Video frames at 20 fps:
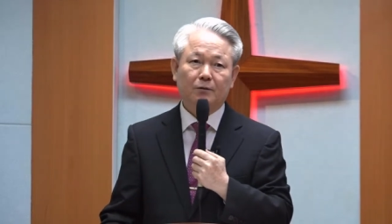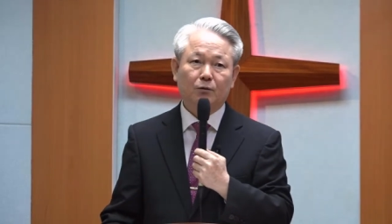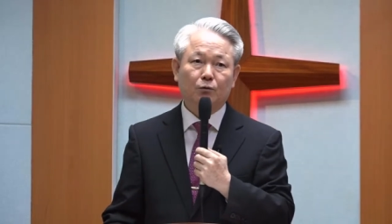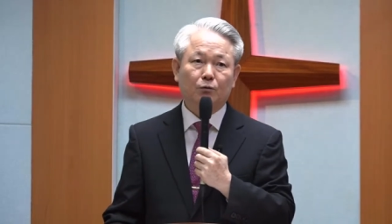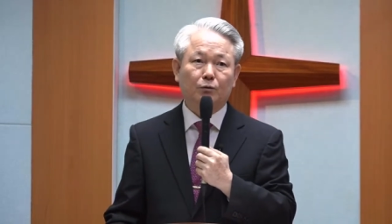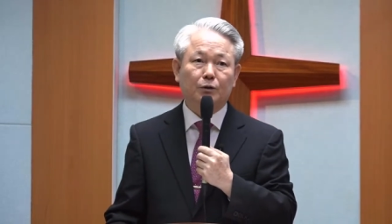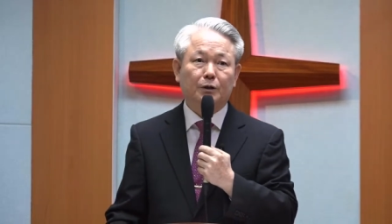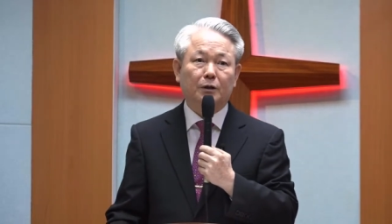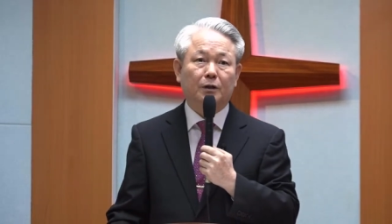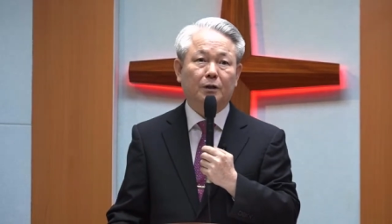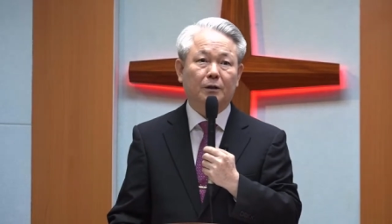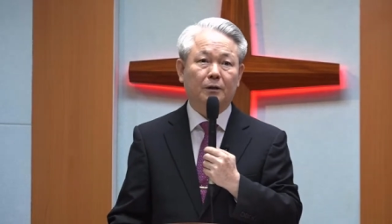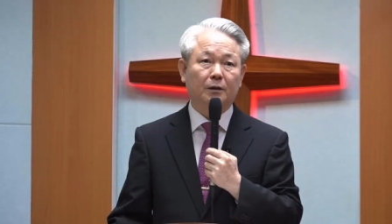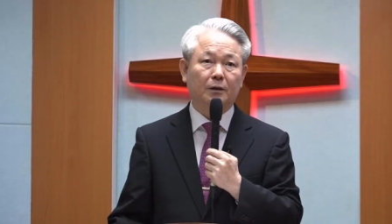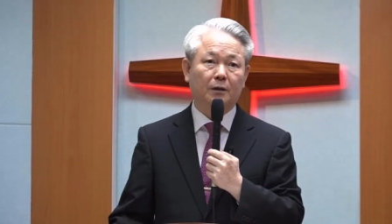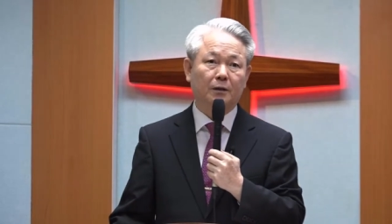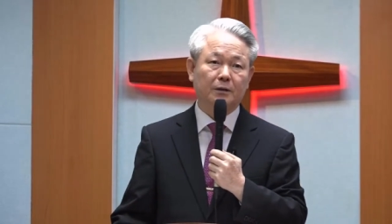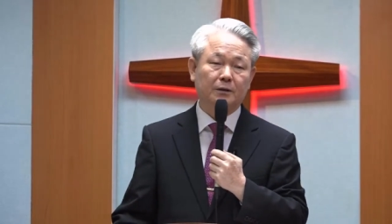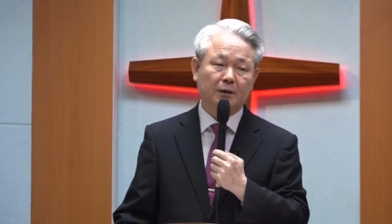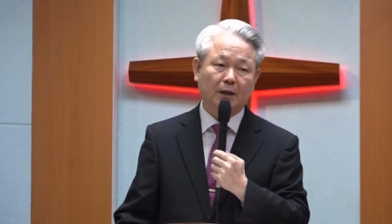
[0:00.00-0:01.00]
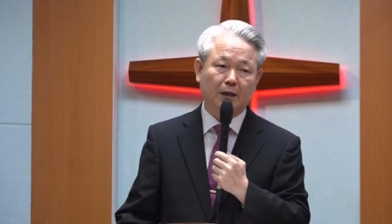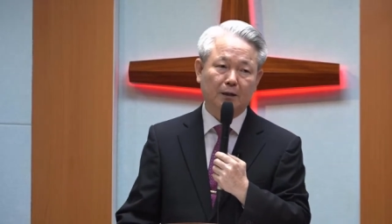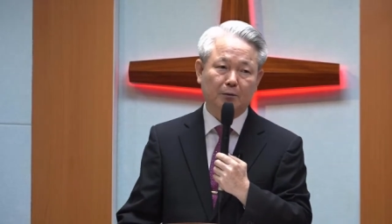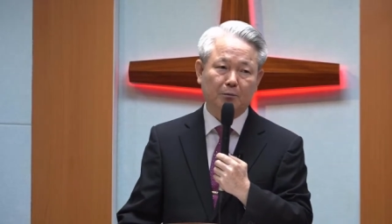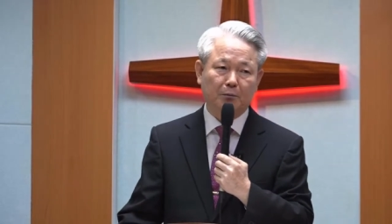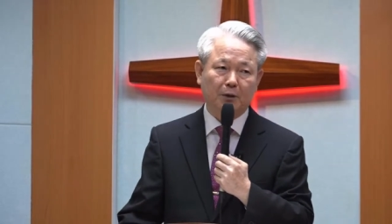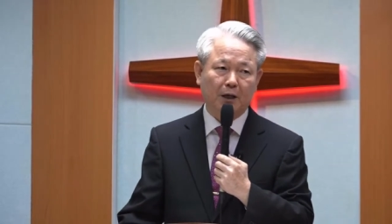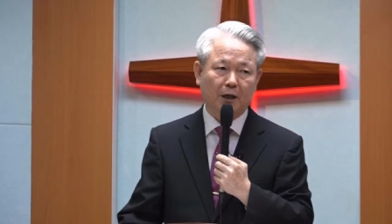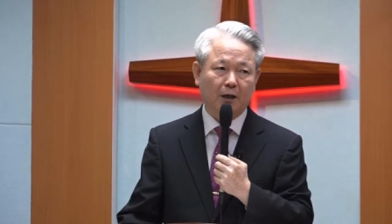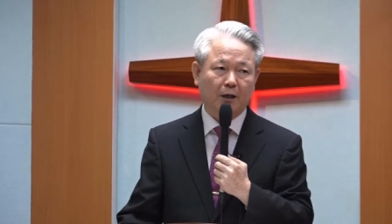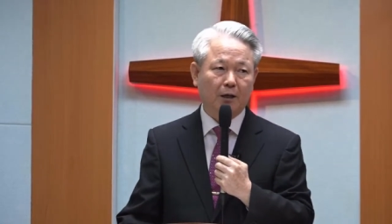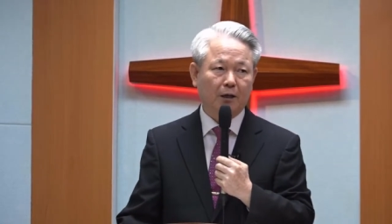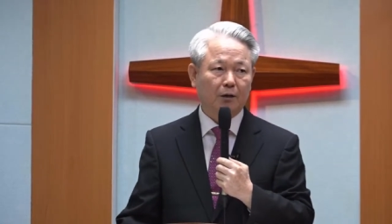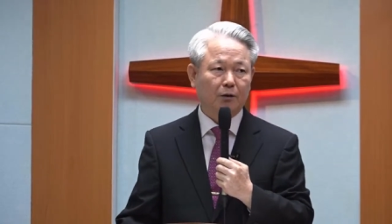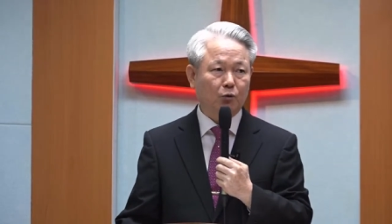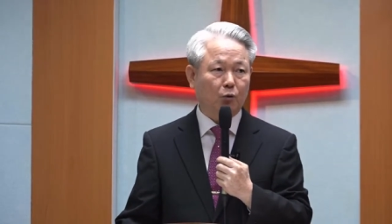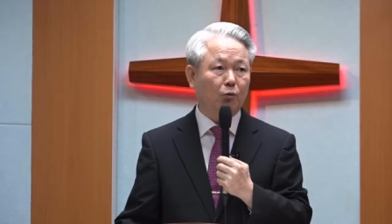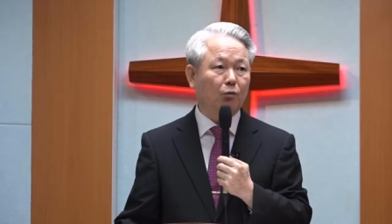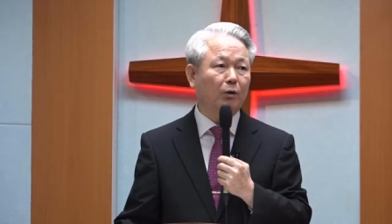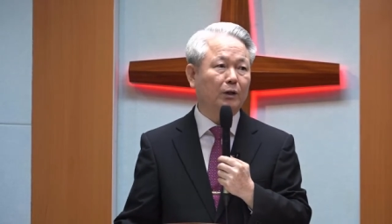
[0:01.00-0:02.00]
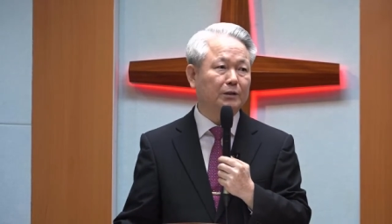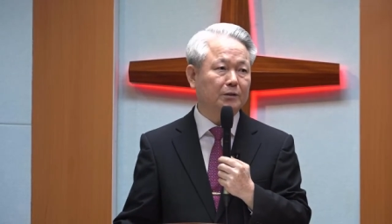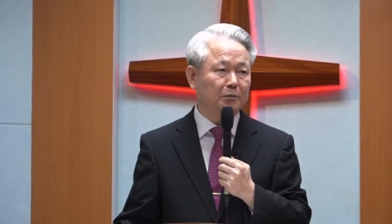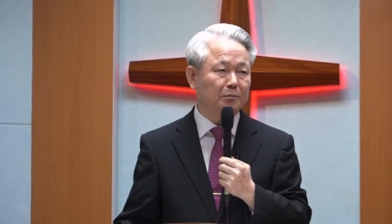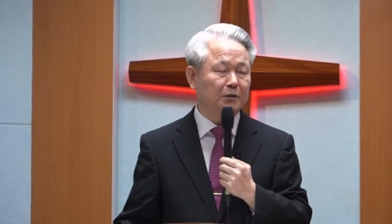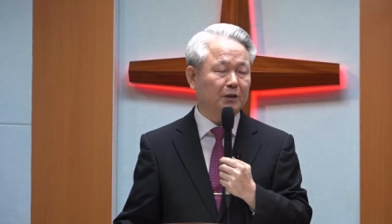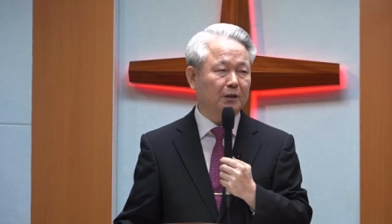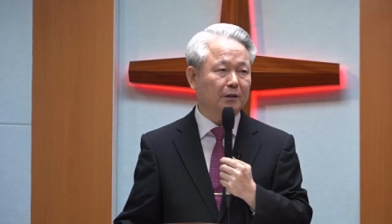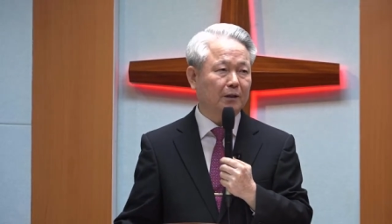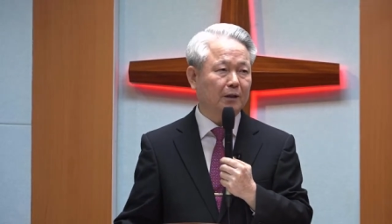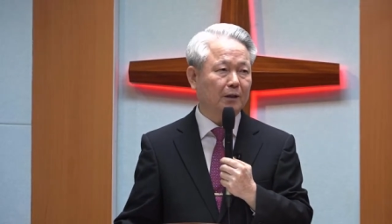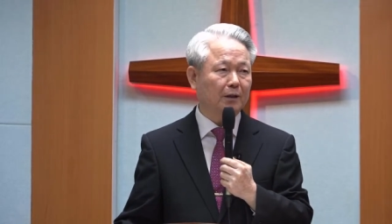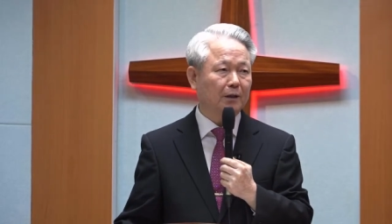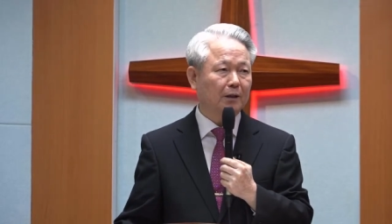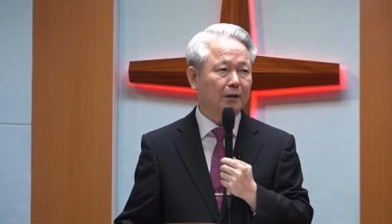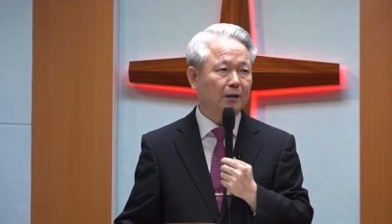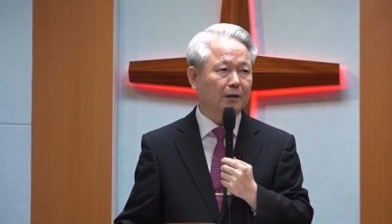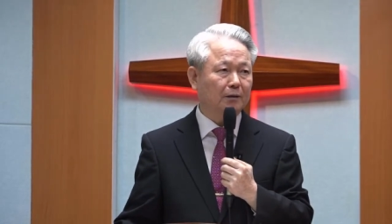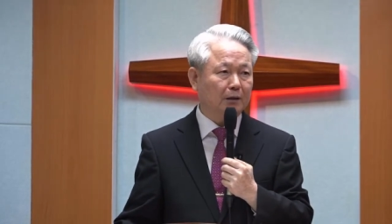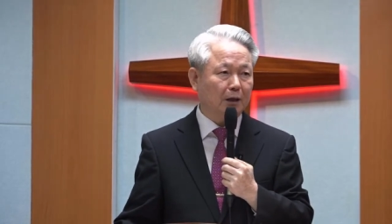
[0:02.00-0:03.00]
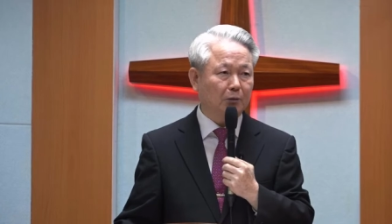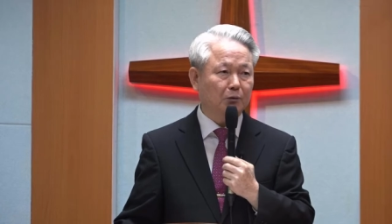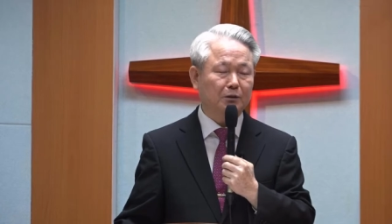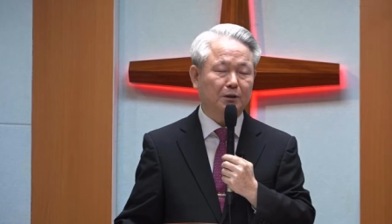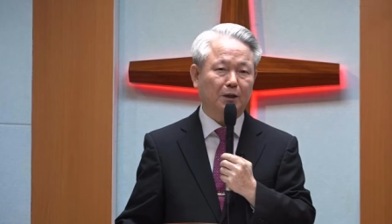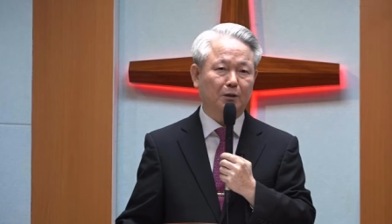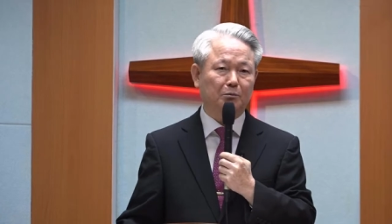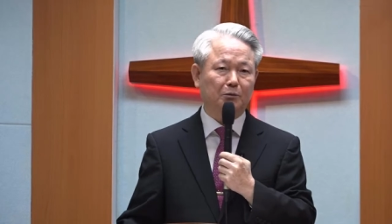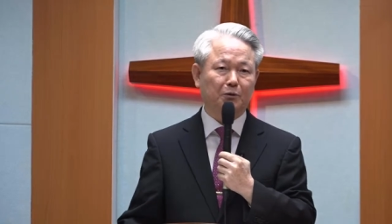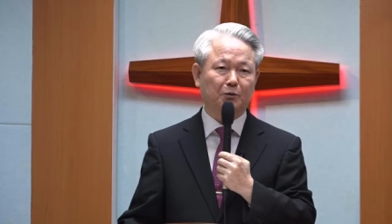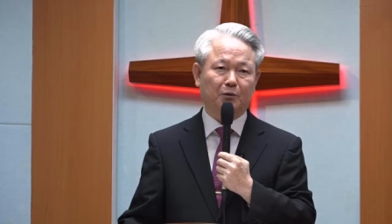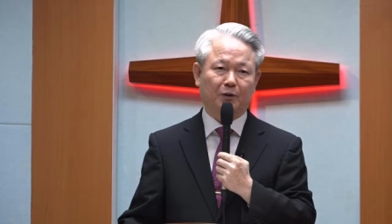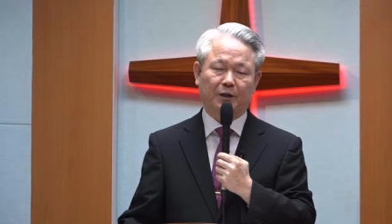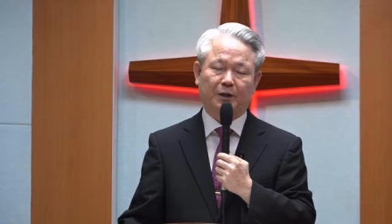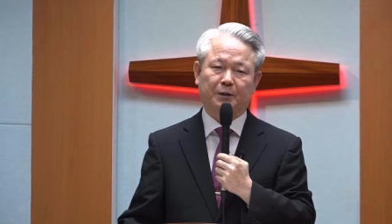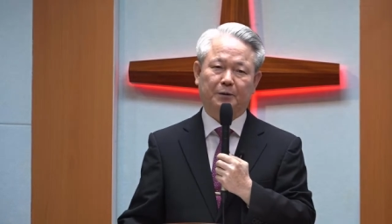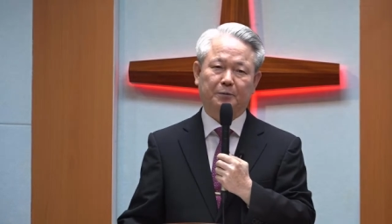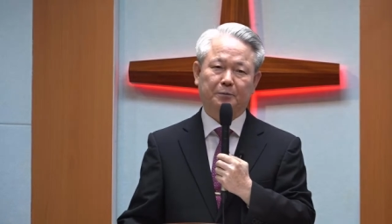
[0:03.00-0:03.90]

우리 삶의 교과서입니다. 그대로 살면 돼요.